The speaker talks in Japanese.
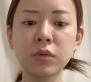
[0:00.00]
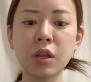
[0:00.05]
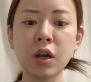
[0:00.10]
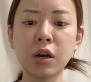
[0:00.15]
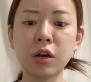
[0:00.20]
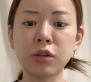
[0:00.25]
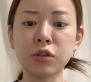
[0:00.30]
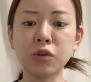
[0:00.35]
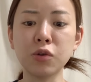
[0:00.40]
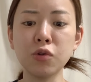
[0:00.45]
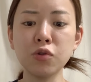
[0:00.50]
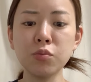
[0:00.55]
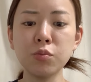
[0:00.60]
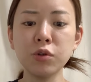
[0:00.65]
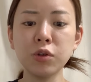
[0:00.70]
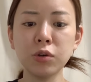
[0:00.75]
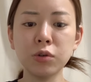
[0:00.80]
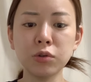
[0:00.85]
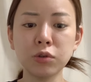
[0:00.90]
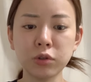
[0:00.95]
なんか業
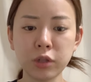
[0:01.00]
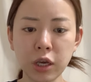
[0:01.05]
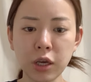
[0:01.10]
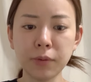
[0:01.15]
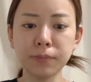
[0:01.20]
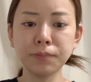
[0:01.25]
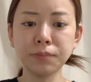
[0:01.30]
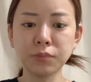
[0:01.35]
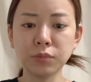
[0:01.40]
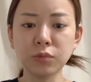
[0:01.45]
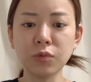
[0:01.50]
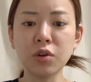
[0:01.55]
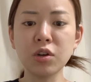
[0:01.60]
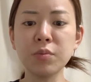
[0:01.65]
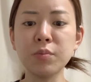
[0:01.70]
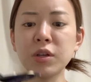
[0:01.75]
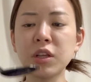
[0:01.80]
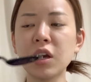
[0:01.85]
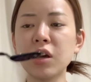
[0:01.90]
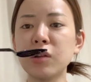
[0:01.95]
務用のね海苔
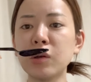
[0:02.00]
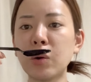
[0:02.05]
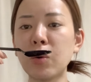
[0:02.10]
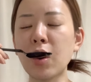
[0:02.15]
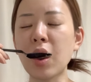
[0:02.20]
みたいな